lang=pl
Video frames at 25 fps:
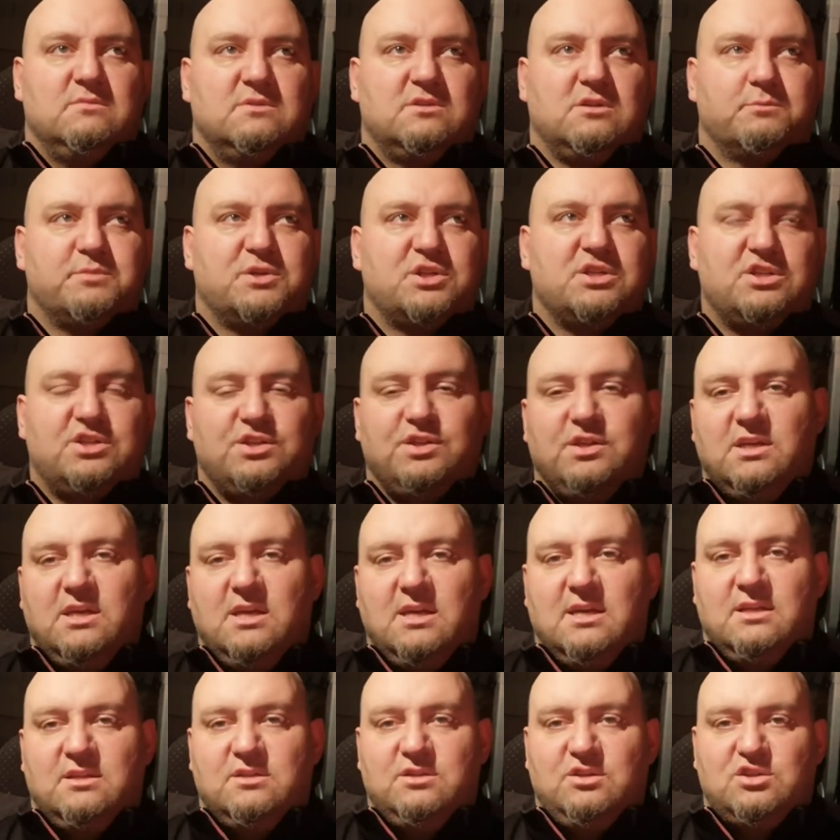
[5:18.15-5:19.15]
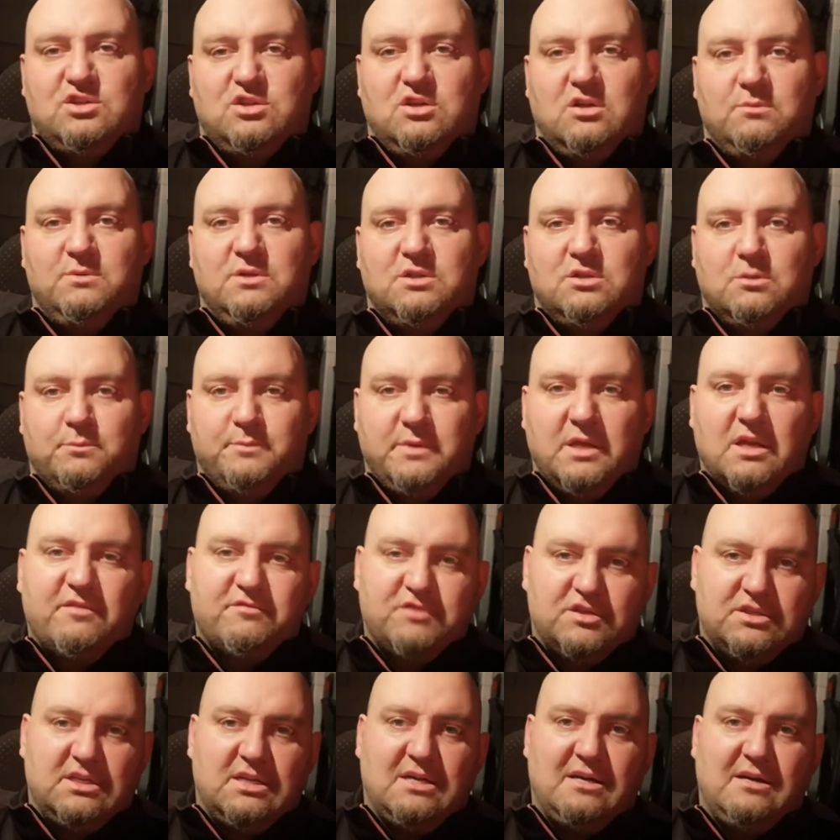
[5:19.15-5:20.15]
co przeżyję, gdyż robię to
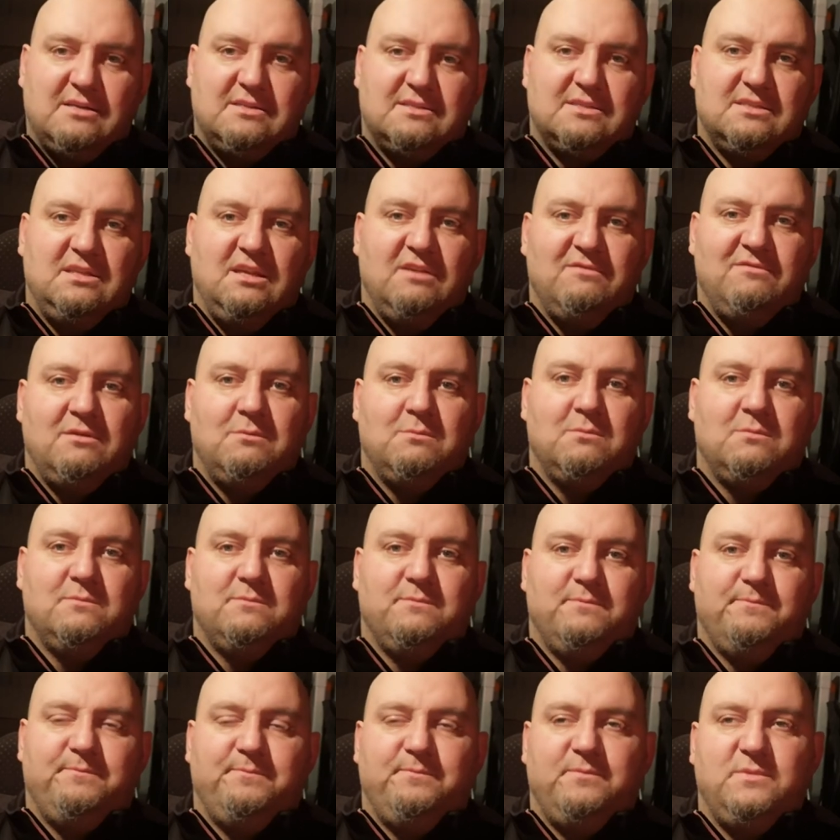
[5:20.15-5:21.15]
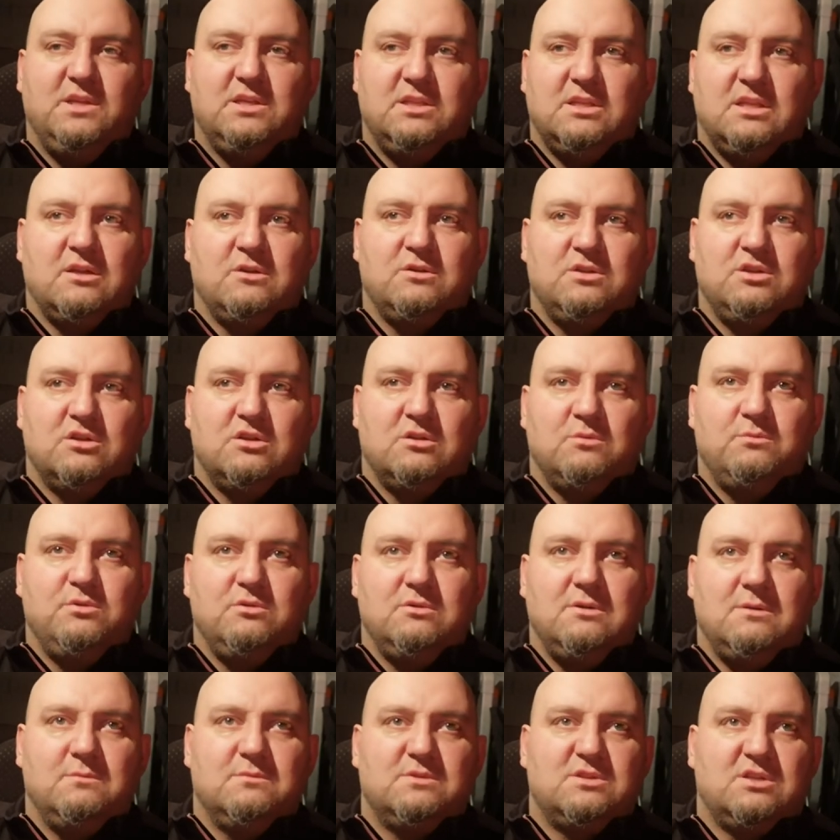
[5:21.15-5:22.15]
pierwszy raz, nie wiem, nigdy tego nie
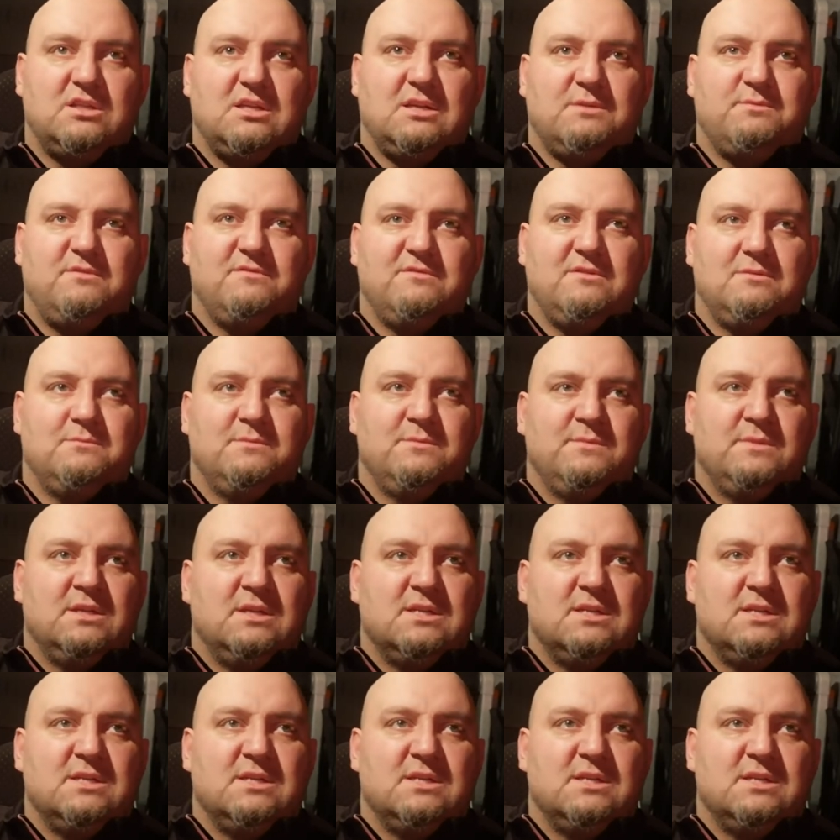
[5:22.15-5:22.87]
robiłem, że tak powiem,